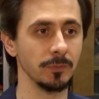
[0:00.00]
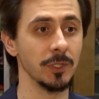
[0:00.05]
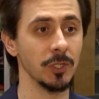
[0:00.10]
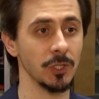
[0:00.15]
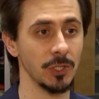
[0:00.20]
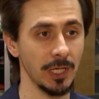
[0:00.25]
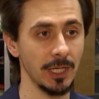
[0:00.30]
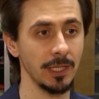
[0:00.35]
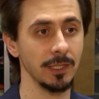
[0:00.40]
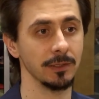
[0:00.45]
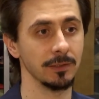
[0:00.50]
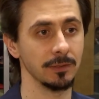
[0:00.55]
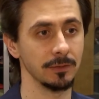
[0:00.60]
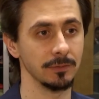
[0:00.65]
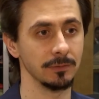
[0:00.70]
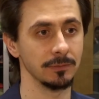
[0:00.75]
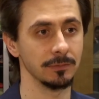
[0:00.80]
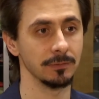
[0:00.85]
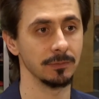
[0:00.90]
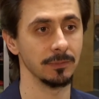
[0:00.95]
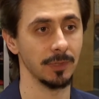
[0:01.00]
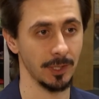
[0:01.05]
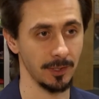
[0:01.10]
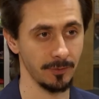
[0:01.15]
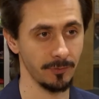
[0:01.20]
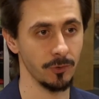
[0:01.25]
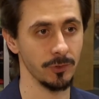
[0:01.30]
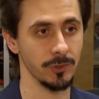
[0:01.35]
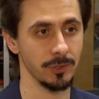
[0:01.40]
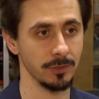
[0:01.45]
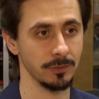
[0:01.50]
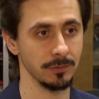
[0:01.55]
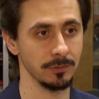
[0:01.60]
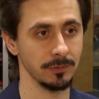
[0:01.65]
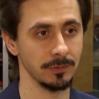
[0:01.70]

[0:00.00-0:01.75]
мешает, его же,